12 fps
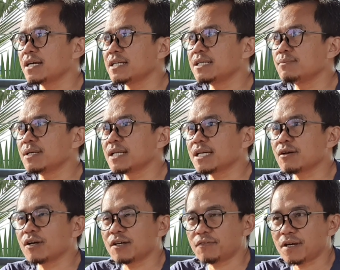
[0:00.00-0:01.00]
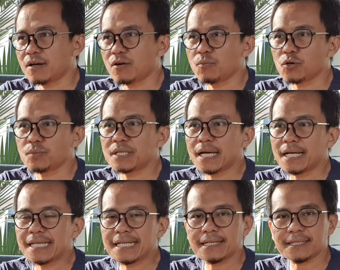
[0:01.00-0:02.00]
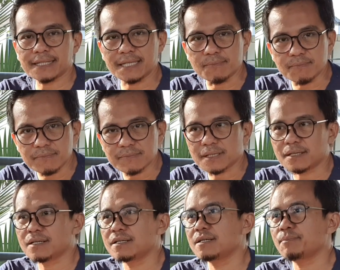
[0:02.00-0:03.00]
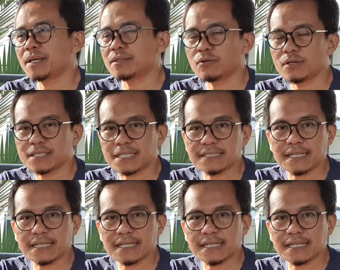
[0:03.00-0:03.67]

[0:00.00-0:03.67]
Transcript: dimiliki oleh Franco Morbidelli ke tim ke Petronas